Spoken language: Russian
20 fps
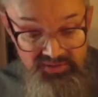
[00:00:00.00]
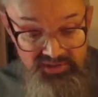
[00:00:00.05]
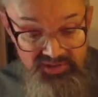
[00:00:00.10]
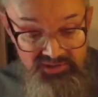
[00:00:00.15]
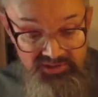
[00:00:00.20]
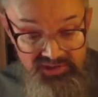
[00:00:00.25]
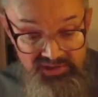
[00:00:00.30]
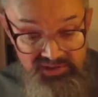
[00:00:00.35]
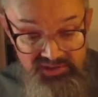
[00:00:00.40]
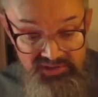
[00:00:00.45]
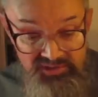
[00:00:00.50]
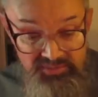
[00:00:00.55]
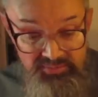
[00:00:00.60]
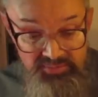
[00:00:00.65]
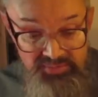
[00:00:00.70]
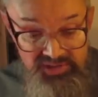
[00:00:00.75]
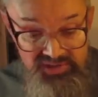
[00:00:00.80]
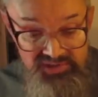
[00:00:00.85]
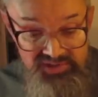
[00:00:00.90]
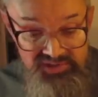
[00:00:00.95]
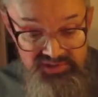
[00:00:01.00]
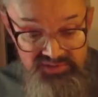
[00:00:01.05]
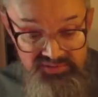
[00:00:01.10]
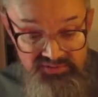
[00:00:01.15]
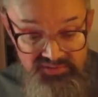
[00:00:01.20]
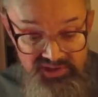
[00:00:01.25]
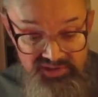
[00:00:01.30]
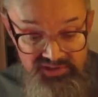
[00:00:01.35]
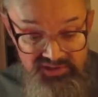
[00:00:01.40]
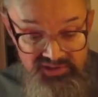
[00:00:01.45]
конкретно месяцы,
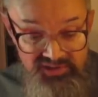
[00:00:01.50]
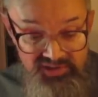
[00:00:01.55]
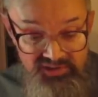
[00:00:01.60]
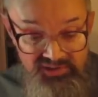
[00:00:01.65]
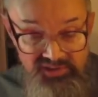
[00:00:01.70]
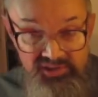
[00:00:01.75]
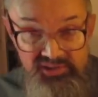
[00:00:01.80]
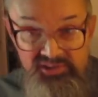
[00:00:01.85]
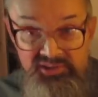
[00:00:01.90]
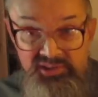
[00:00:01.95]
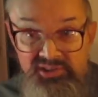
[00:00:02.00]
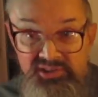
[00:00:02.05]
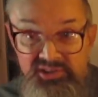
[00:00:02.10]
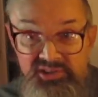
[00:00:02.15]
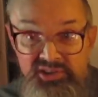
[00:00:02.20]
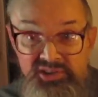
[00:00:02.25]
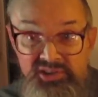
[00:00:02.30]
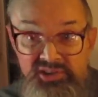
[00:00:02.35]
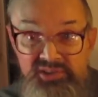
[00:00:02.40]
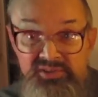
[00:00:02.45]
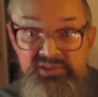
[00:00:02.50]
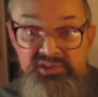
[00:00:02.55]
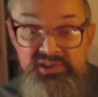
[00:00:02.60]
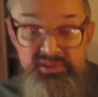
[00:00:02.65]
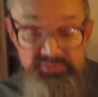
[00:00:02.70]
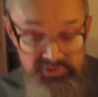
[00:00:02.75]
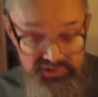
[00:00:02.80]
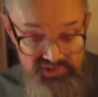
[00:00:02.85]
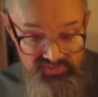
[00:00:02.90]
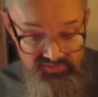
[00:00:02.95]
в какие конкретно дни
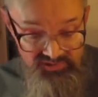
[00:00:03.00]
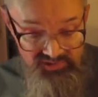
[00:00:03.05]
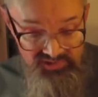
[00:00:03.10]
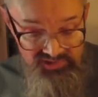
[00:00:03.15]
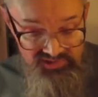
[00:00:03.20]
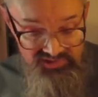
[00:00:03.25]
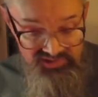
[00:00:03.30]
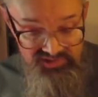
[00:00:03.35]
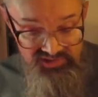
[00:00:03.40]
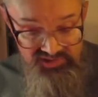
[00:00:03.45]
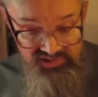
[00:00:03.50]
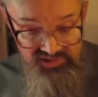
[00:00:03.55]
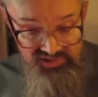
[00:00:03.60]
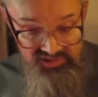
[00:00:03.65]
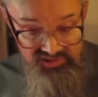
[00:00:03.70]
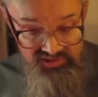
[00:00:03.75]
записывались те